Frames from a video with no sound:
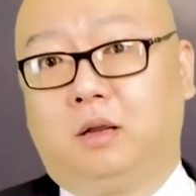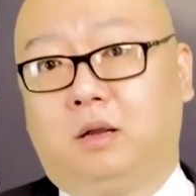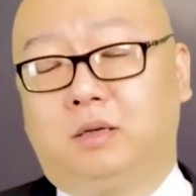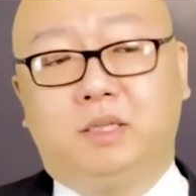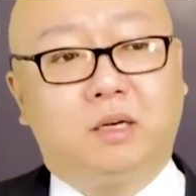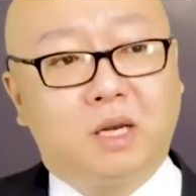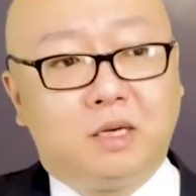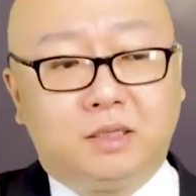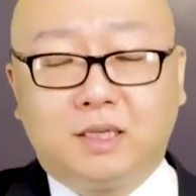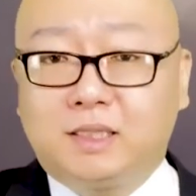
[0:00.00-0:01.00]
这些
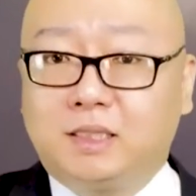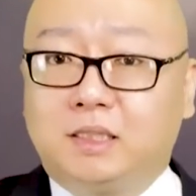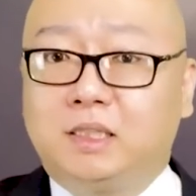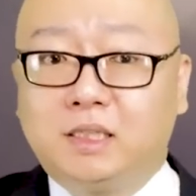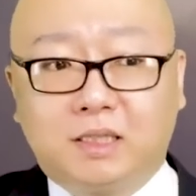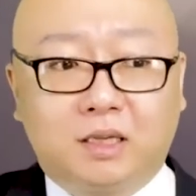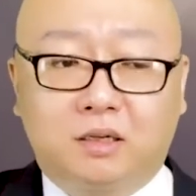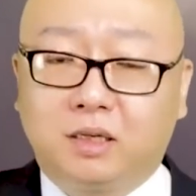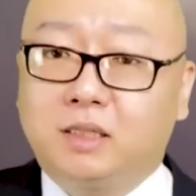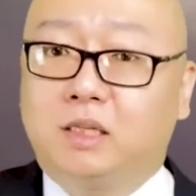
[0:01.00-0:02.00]
这些气气象上
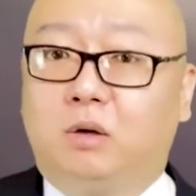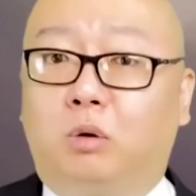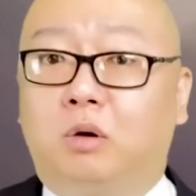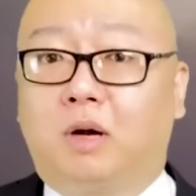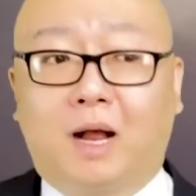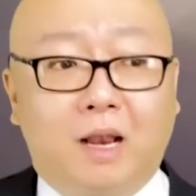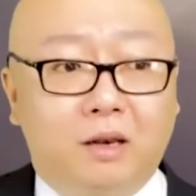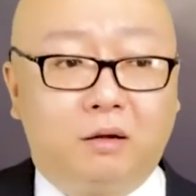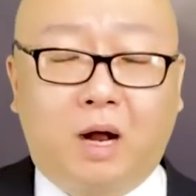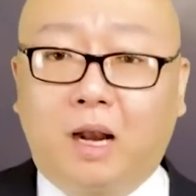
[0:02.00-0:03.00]
这些气流、寒
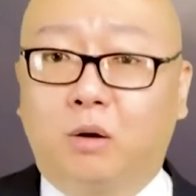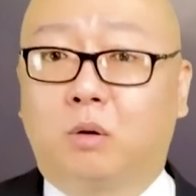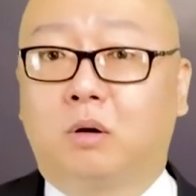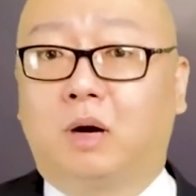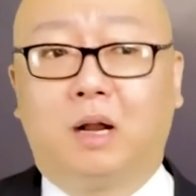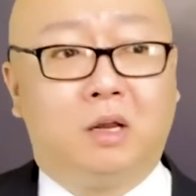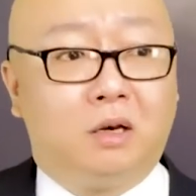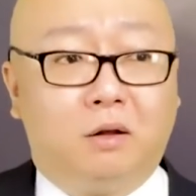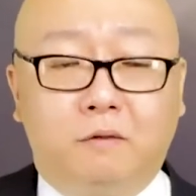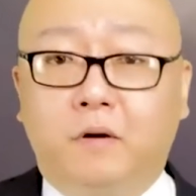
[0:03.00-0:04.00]
流、寒流啊、
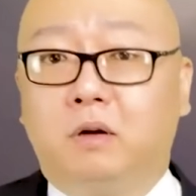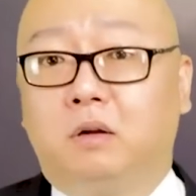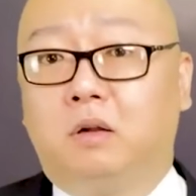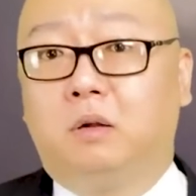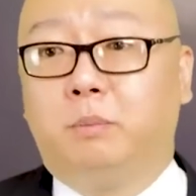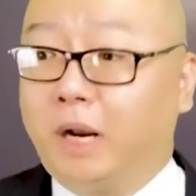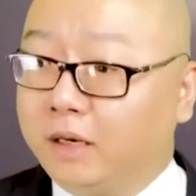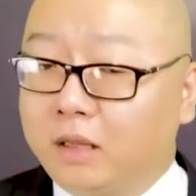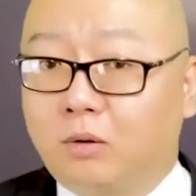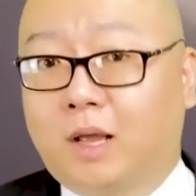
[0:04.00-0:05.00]
冷风，每
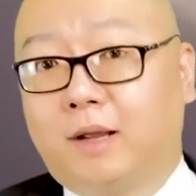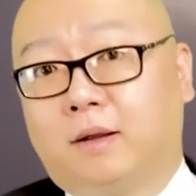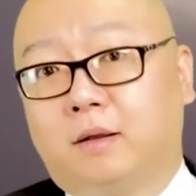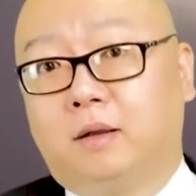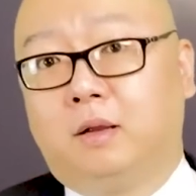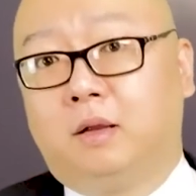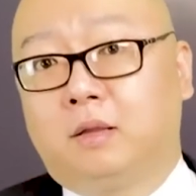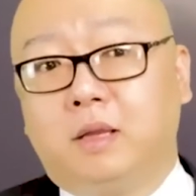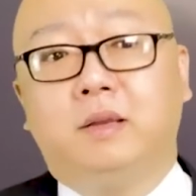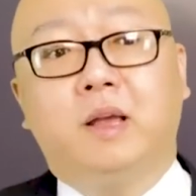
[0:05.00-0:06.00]
年都来啊。
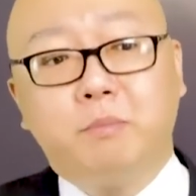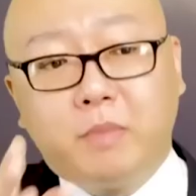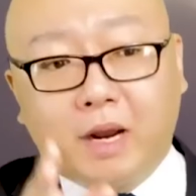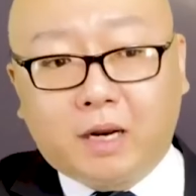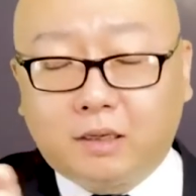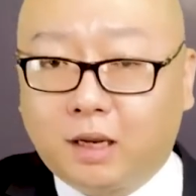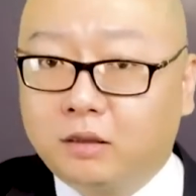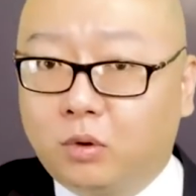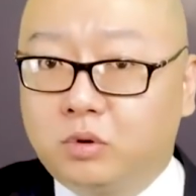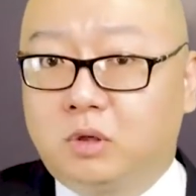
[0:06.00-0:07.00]
那应该每年
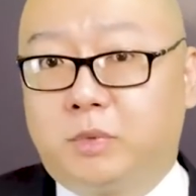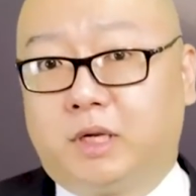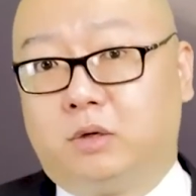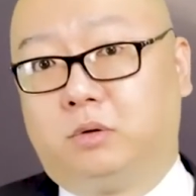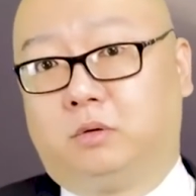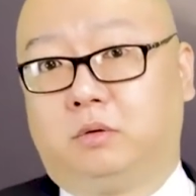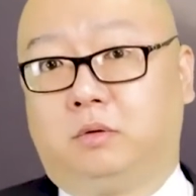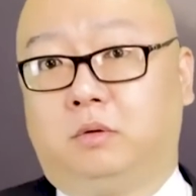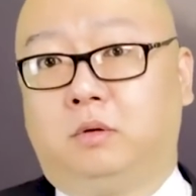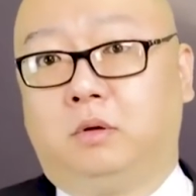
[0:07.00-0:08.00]
都是这么严重。
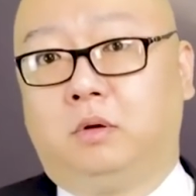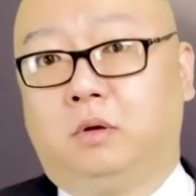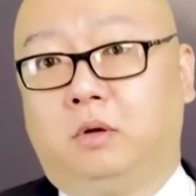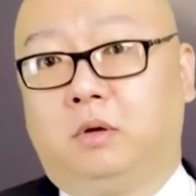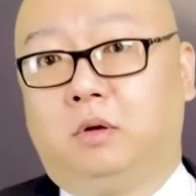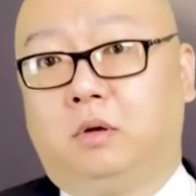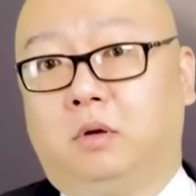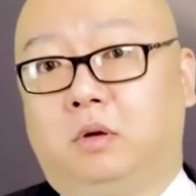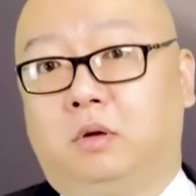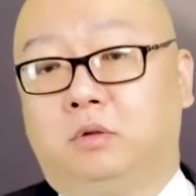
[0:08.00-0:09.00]

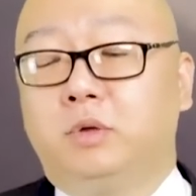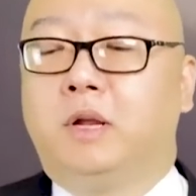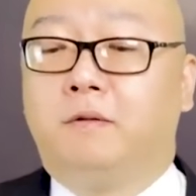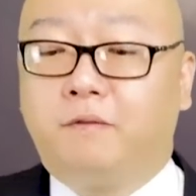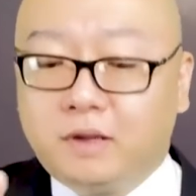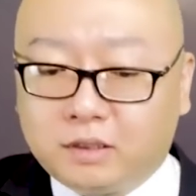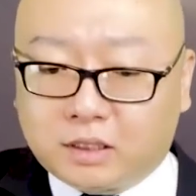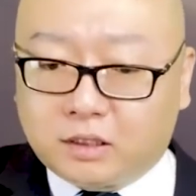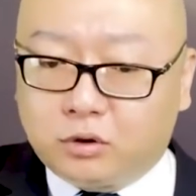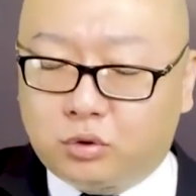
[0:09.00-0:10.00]
所以问
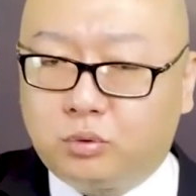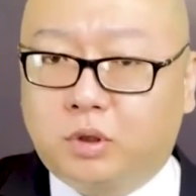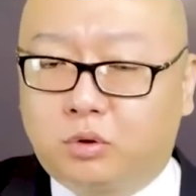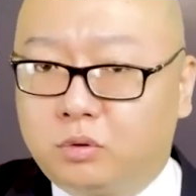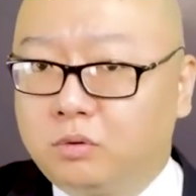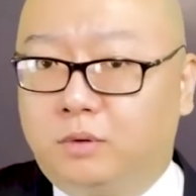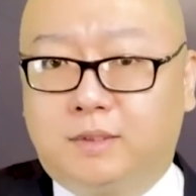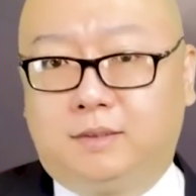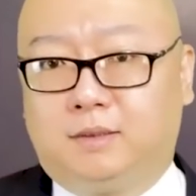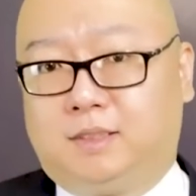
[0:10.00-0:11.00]
题出在中国
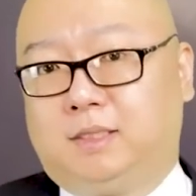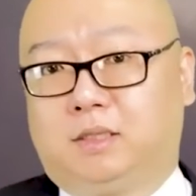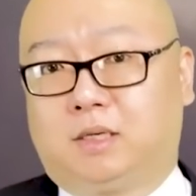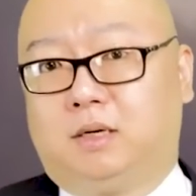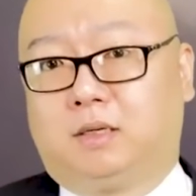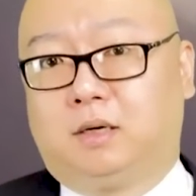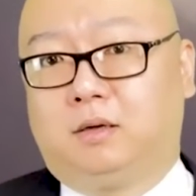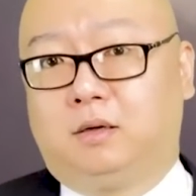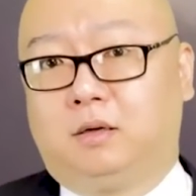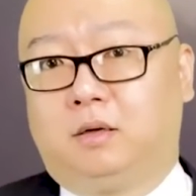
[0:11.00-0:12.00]
自己身上，
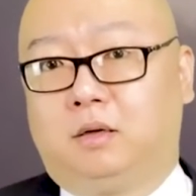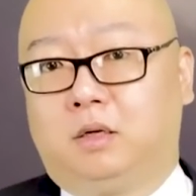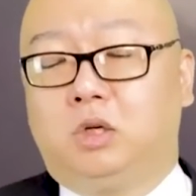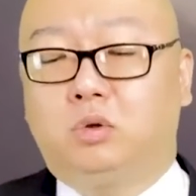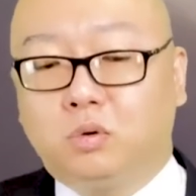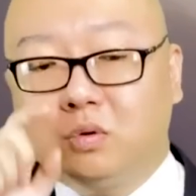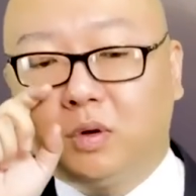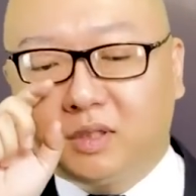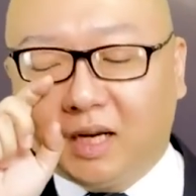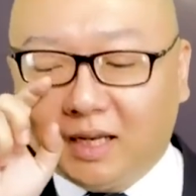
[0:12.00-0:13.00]
是中
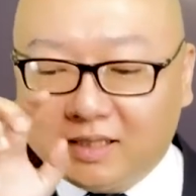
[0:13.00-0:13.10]
国这